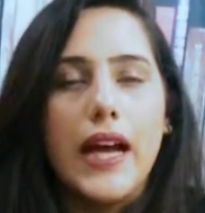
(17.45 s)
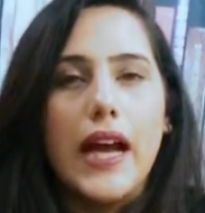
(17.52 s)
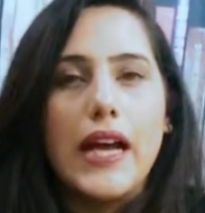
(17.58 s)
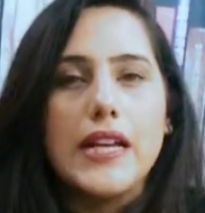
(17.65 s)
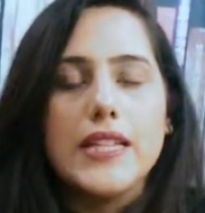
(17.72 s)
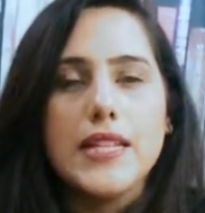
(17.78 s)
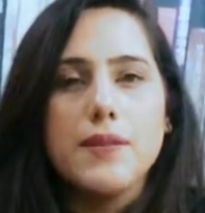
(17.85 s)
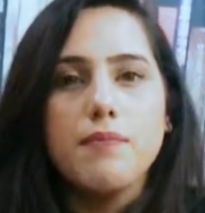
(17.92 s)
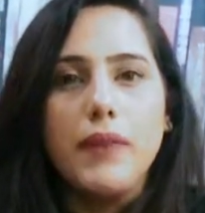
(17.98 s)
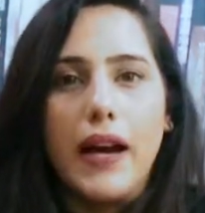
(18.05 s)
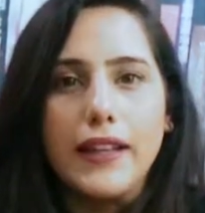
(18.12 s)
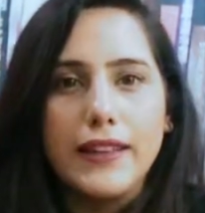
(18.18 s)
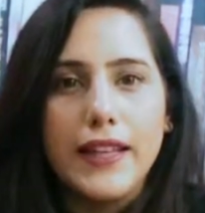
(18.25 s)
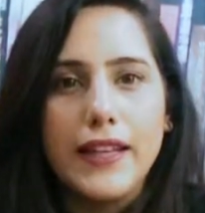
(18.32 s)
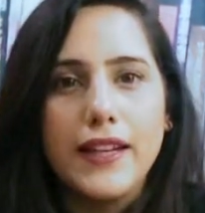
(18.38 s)
आज हम
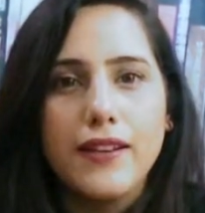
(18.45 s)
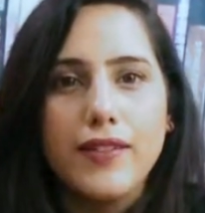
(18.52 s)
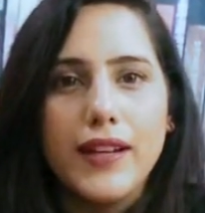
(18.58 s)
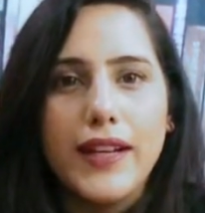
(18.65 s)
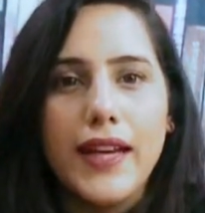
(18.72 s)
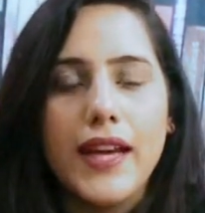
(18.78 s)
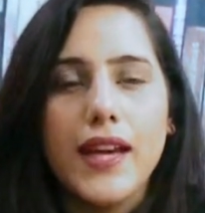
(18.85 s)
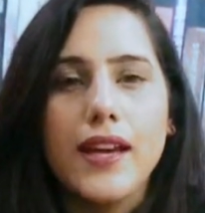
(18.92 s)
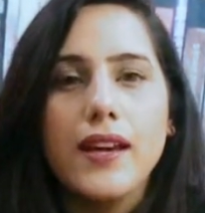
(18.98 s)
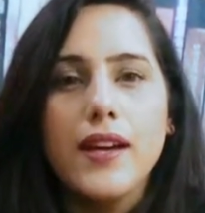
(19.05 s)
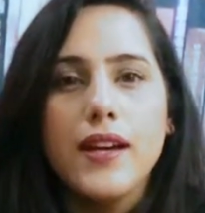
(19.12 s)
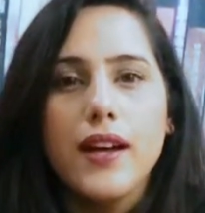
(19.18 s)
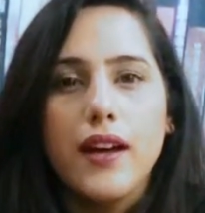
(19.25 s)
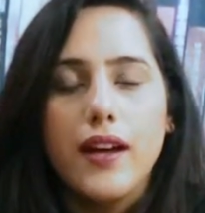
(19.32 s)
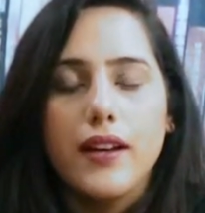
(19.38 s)
बात करने वाले
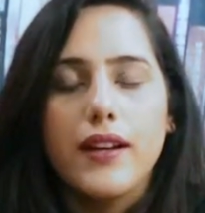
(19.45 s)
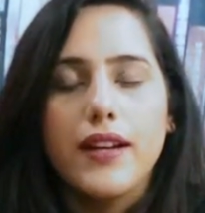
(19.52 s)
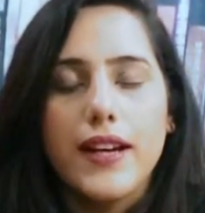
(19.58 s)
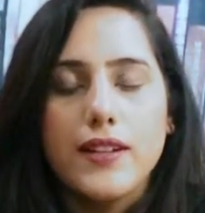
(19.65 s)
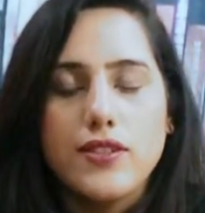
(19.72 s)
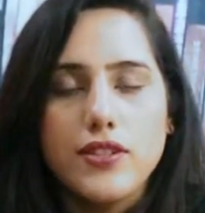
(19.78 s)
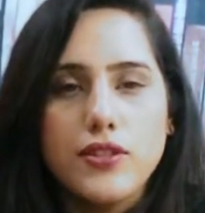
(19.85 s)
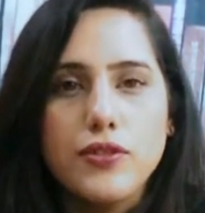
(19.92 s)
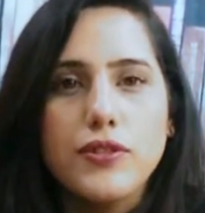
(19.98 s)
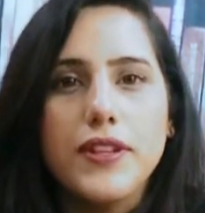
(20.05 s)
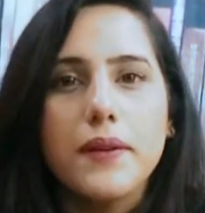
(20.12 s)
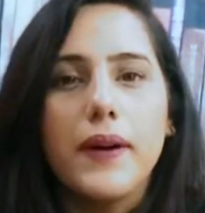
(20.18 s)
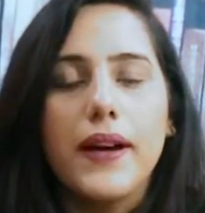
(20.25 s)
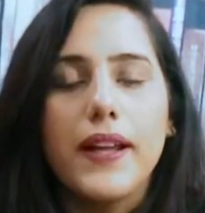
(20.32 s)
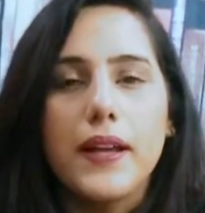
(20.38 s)
हैं ग्रेटिट्यूड
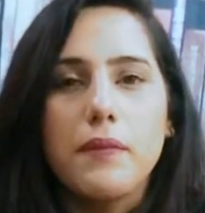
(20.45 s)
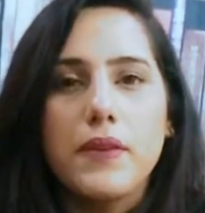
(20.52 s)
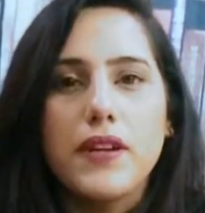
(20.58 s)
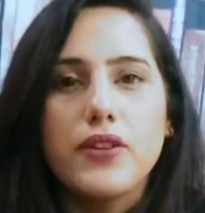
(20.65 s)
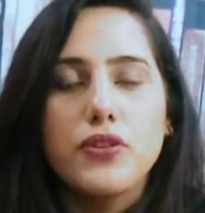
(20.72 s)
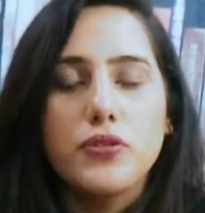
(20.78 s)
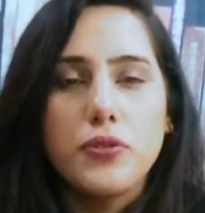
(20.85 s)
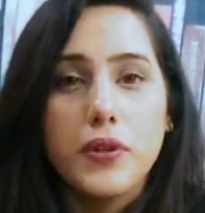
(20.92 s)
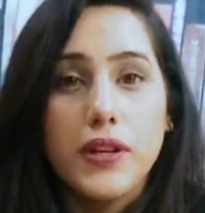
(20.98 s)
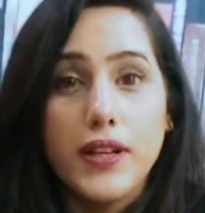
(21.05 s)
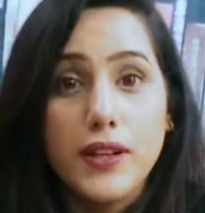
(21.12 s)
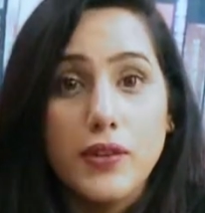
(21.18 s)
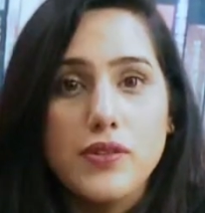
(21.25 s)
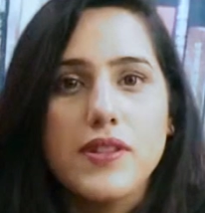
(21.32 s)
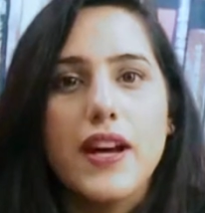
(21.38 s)
के बारे में
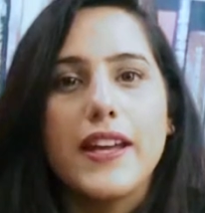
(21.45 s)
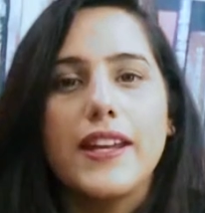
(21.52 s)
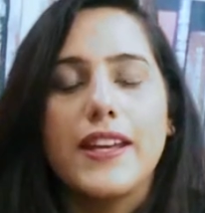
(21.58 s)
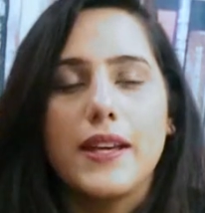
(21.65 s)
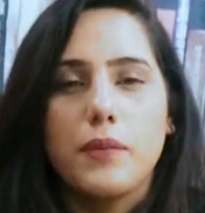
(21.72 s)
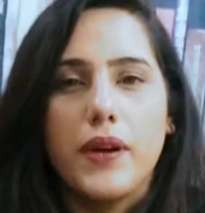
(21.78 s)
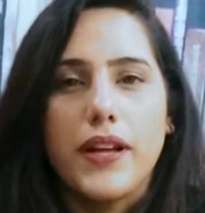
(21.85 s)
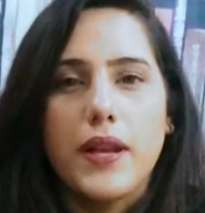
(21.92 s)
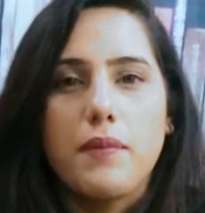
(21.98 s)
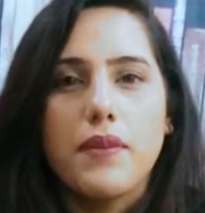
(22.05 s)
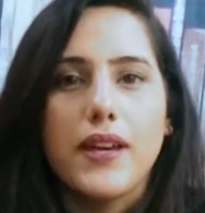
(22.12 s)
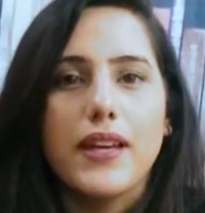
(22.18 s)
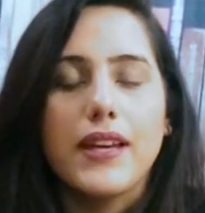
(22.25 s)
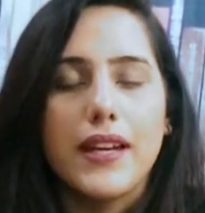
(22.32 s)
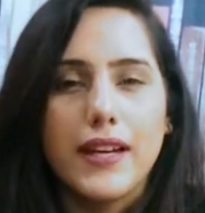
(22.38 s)
शुक्र गुजारी के बारे
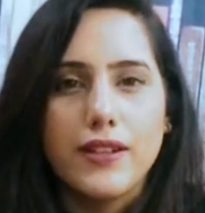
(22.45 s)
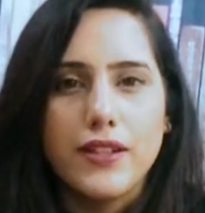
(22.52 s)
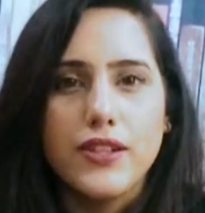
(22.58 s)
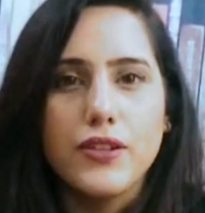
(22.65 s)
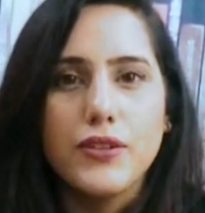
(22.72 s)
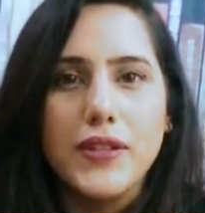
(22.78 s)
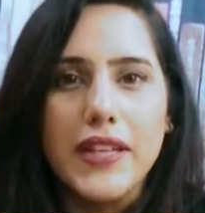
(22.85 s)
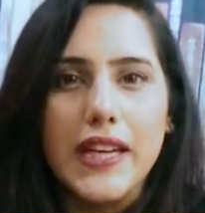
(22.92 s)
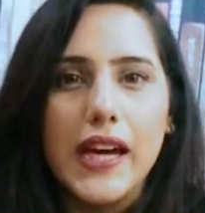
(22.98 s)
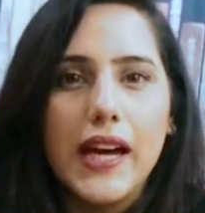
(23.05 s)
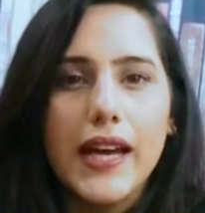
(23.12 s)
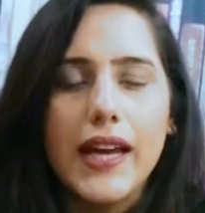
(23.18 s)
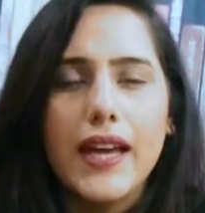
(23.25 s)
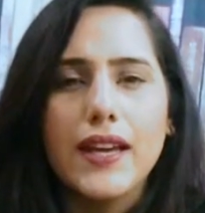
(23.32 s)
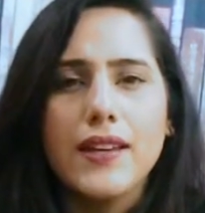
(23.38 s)
में ग्रेटिट्यूड क्या
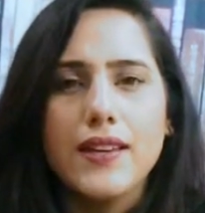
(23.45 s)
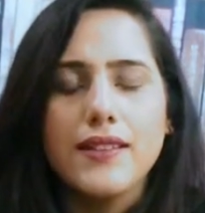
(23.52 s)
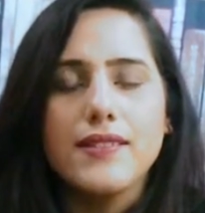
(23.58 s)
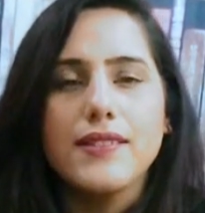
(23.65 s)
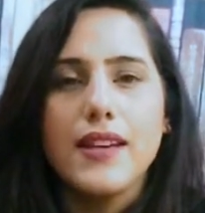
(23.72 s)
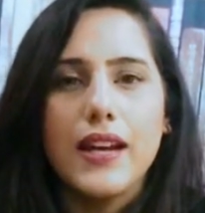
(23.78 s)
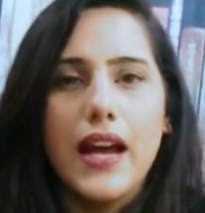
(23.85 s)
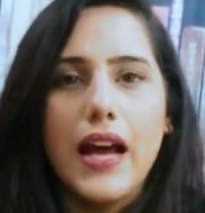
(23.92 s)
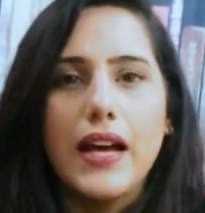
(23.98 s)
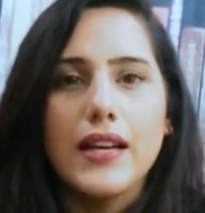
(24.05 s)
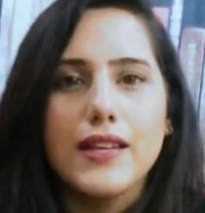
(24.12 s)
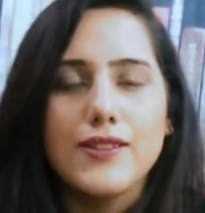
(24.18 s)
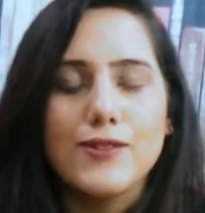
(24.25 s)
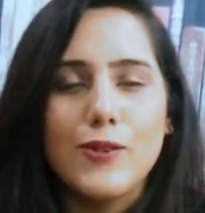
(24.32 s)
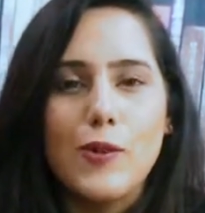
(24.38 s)
है किस तरह
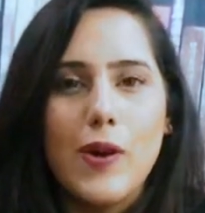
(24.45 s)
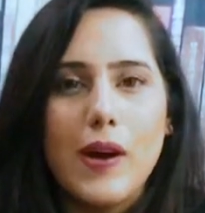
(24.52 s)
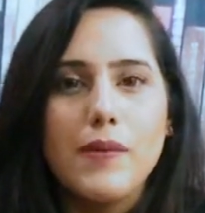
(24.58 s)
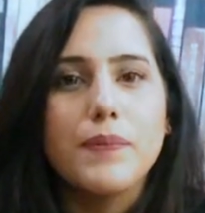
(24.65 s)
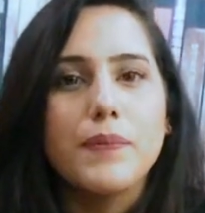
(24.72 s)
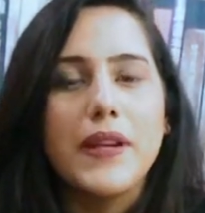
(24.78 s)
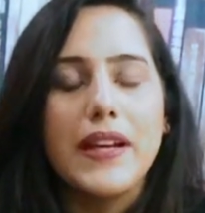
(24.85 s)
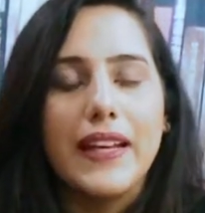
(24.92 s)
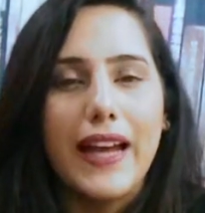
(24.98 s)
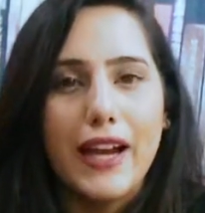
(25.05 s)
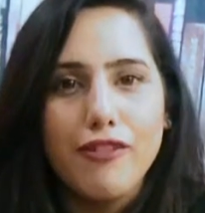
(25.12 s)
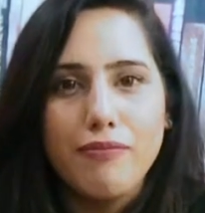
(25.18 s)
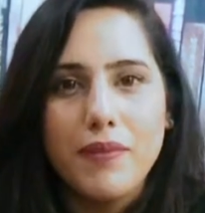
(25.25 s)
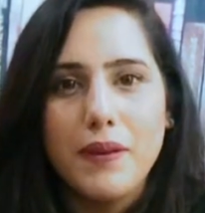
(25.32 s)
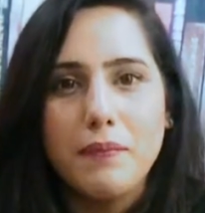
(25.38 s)
इसको हम अपनी
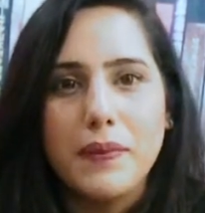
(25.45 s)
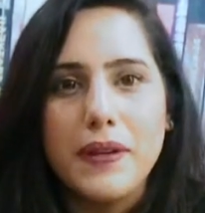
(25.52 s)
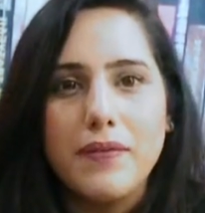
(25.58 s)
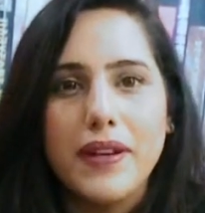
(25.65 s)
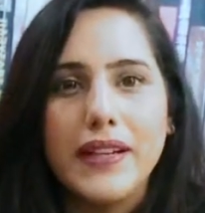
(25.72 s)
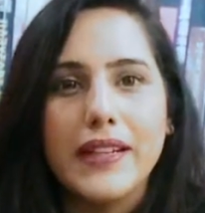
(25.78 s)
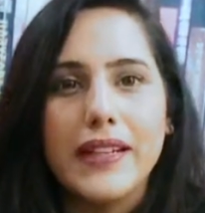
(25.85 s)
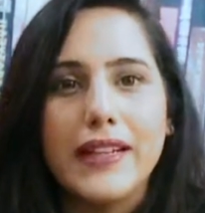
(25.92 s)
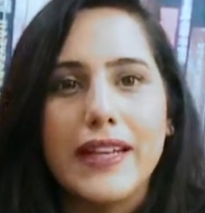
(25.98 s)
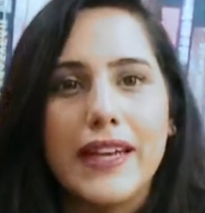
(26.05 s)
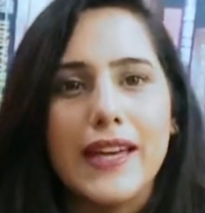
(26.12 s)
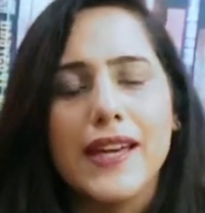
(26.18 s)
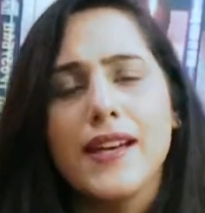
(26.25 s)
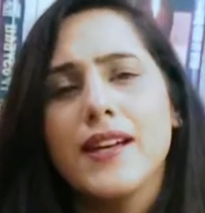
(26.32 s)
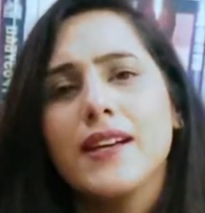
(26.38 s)
लाइफ में इम्प्लीमेंट
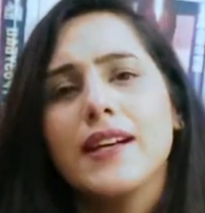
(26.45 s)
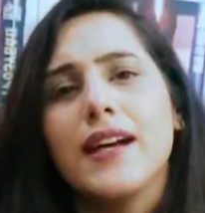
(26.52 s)
करके